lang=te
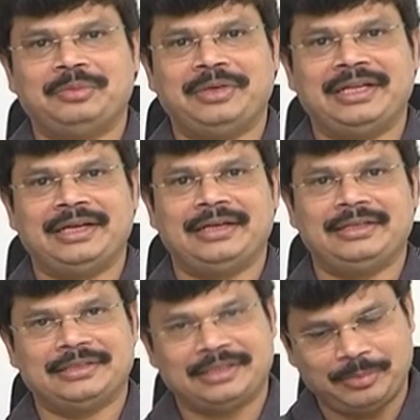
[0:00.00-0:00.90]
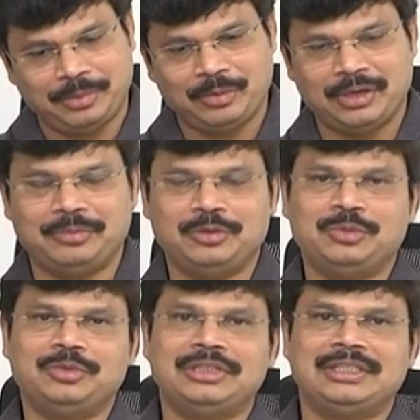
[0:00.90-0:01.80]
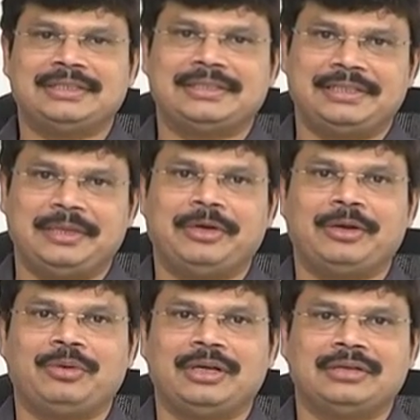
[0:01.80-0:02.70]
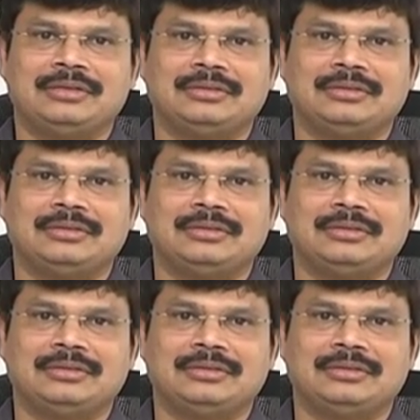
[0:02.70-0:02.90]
పెట్టారండి తప్పకుండా ముందు ముందు చేసే సినిమాలు కూడా